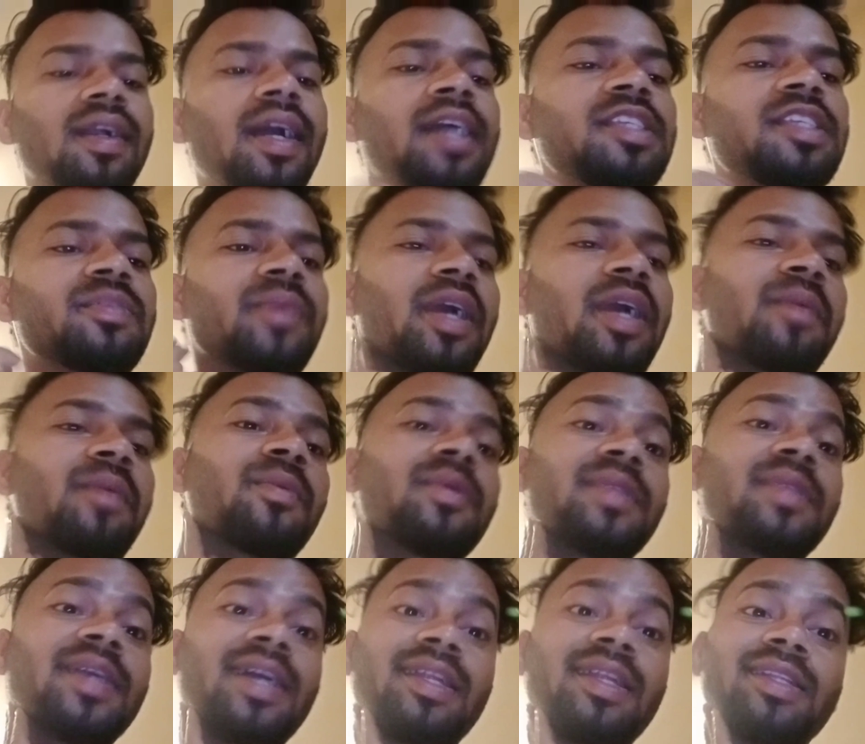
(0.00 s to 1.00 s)
गाइस मैं आपको
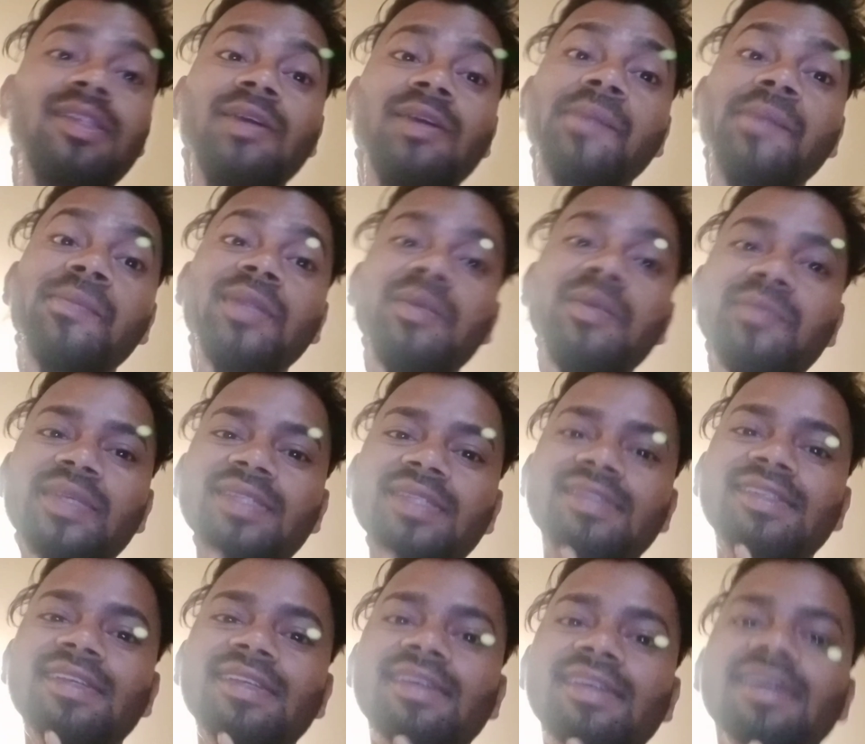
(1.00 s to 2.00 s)
दिखा देता हूँ अपना
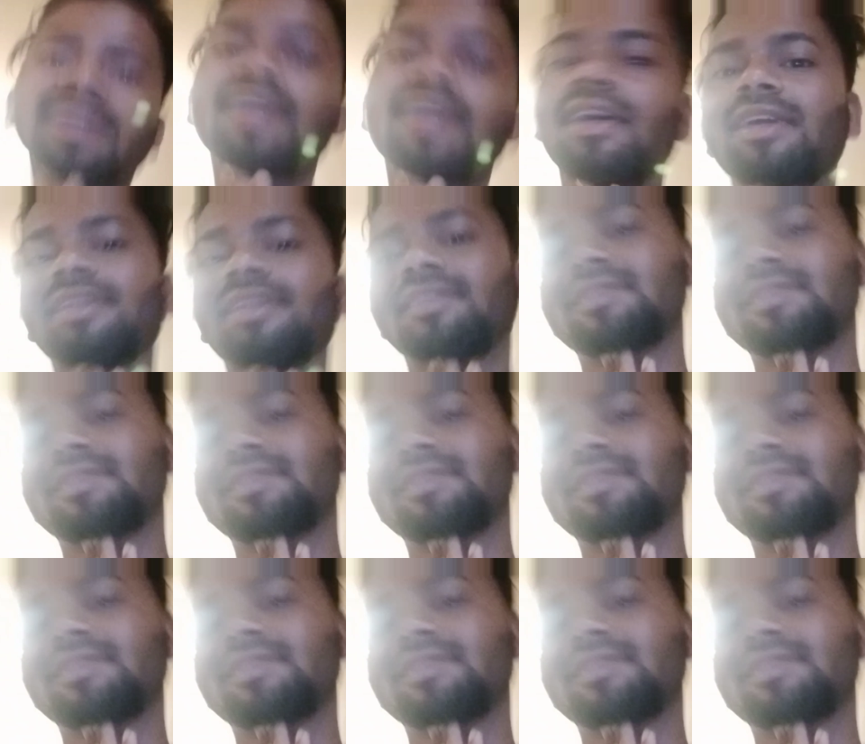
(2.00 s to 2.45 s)
बिस्तर का हाल